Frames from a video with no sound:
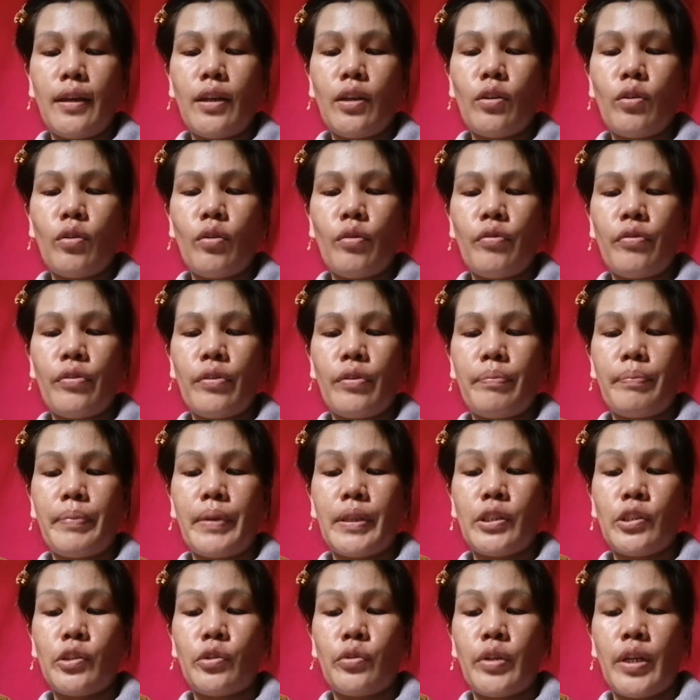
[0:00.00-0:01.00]
Thank you for
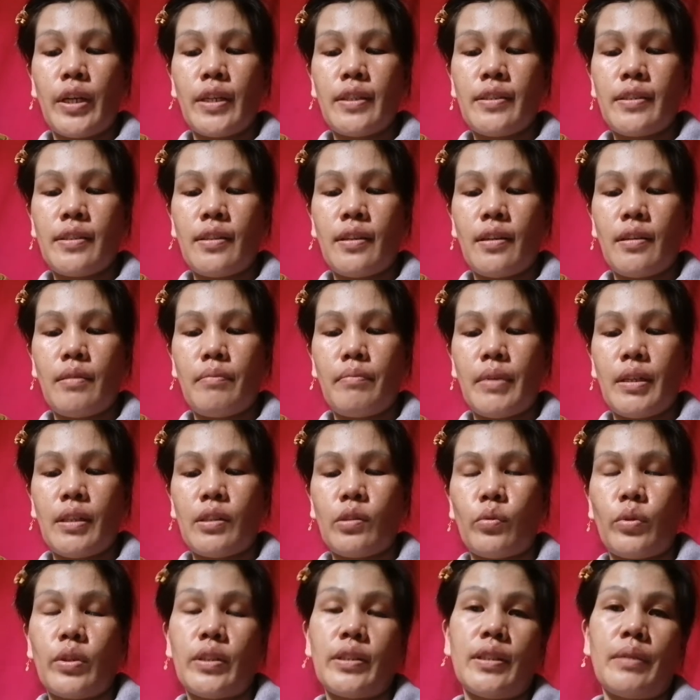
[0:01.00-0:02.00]
patronizing
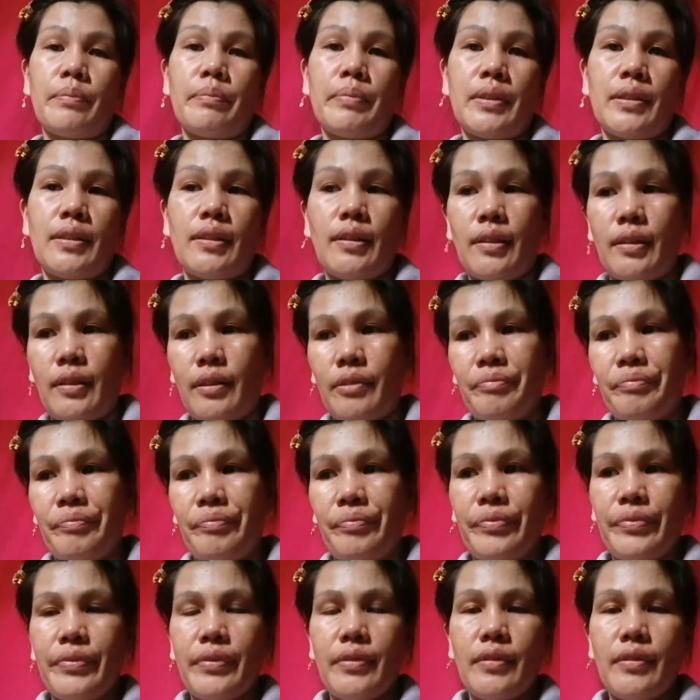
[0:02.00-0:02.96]
ML Quarta Padala.